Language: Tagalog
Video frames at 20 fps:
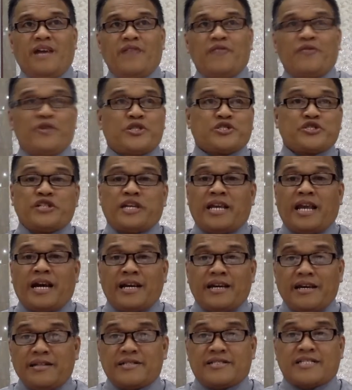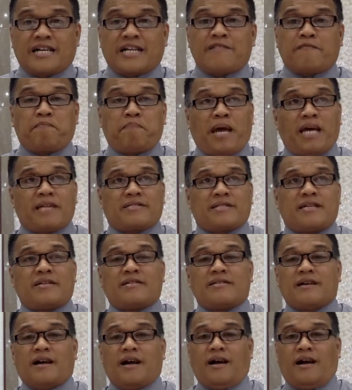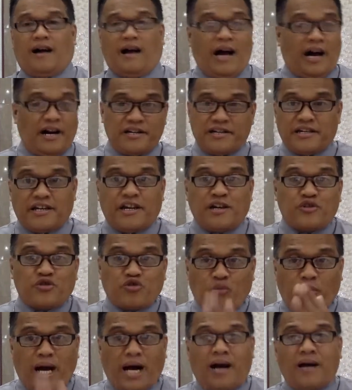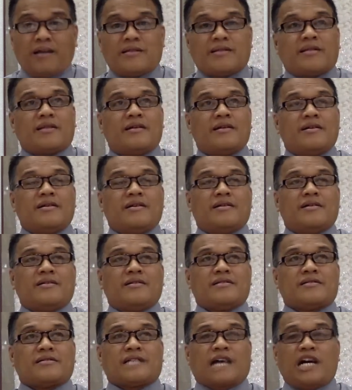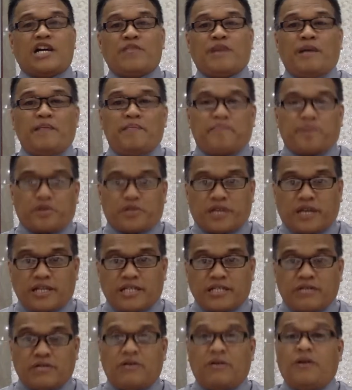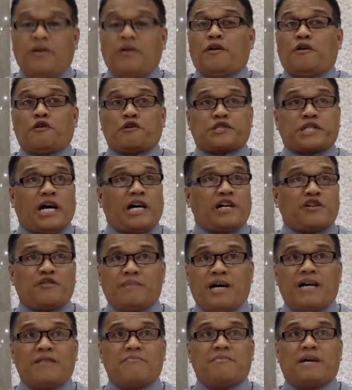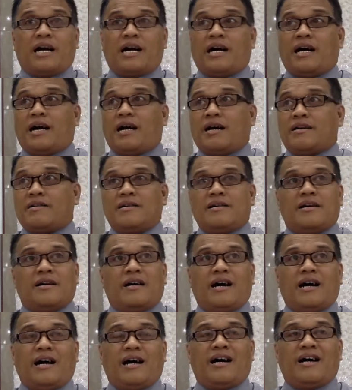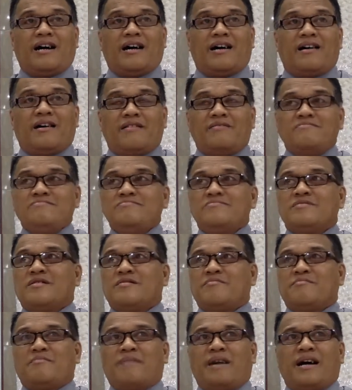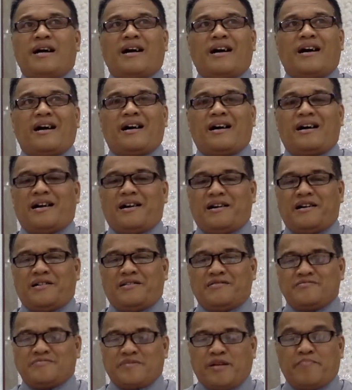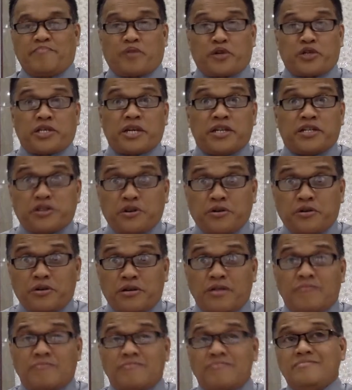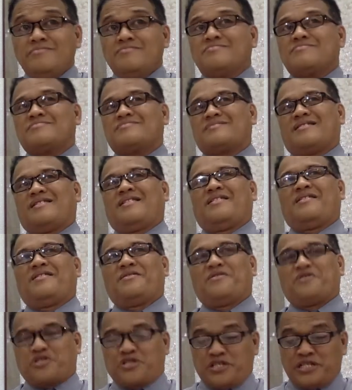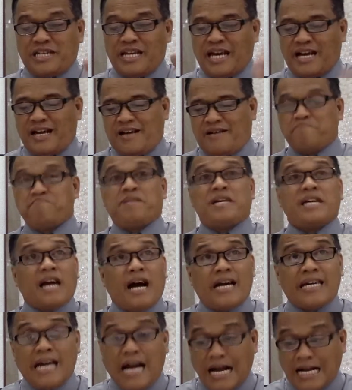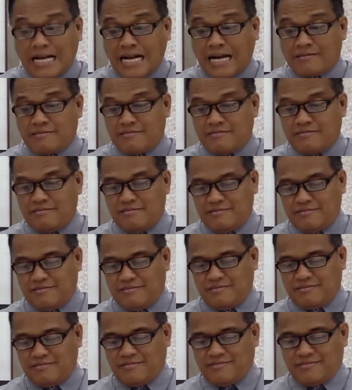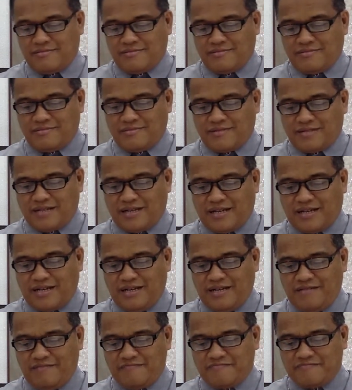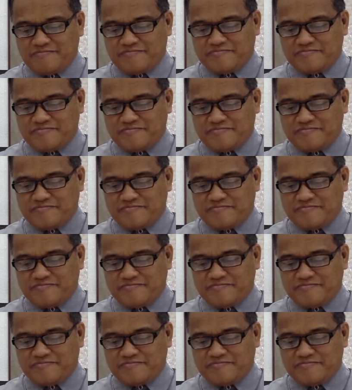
Gusto niya ng instant blessing. Ayaw niya nang dumaan sa anumang proseso o sa anumang mga uh, mga procedure, gusto niya biyaya agad. Okay?